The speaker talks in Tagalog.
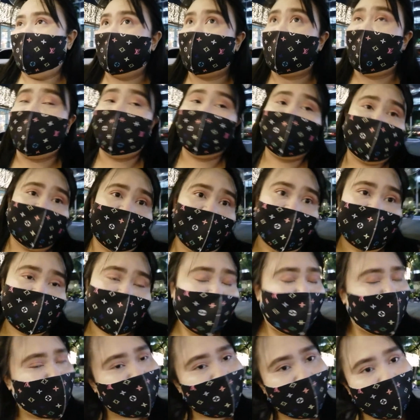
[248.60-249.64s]
So yun
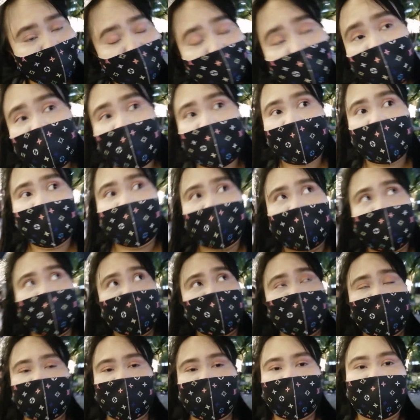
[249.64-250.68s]
guys, tapos namin
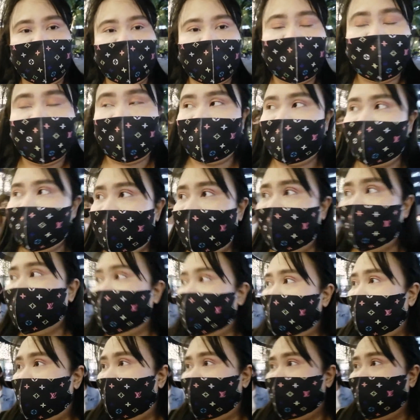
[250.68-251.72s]
kumain. Maglalakad-lakad
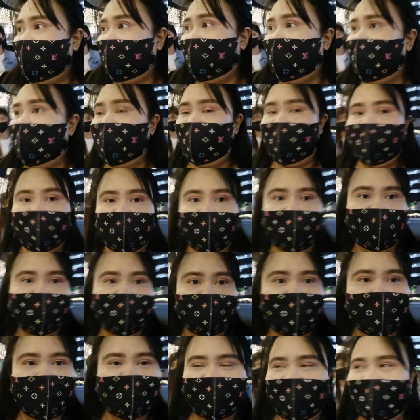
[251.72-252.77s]
muna kami dito.
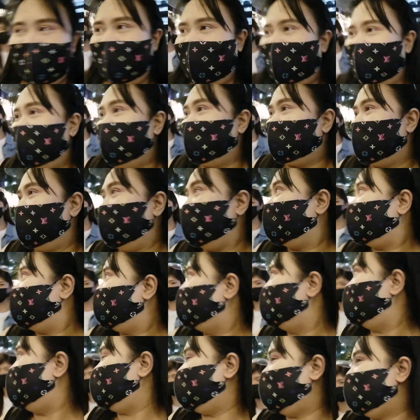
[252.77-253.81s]
Kala mo talaga,
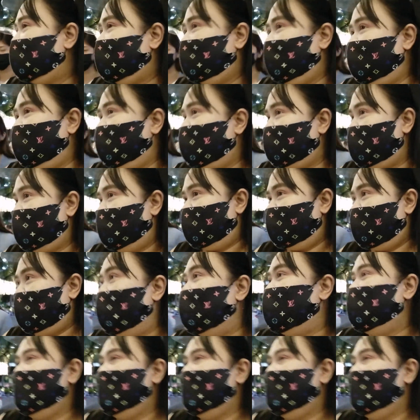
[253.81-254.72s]
hindi natin naikot na to.